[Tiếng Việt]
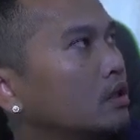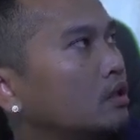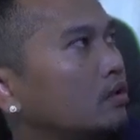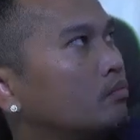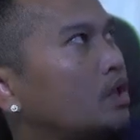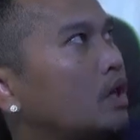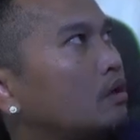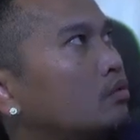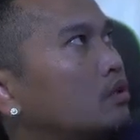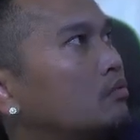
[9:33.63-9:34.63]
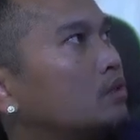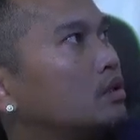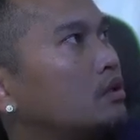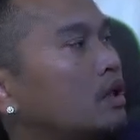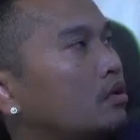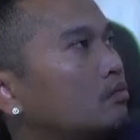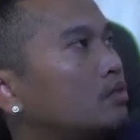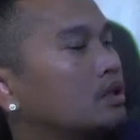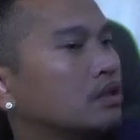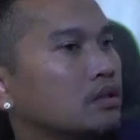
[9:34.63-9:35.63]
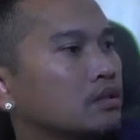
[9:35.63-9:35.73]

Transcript: còn tăng luôn thôi mà nó che cột rương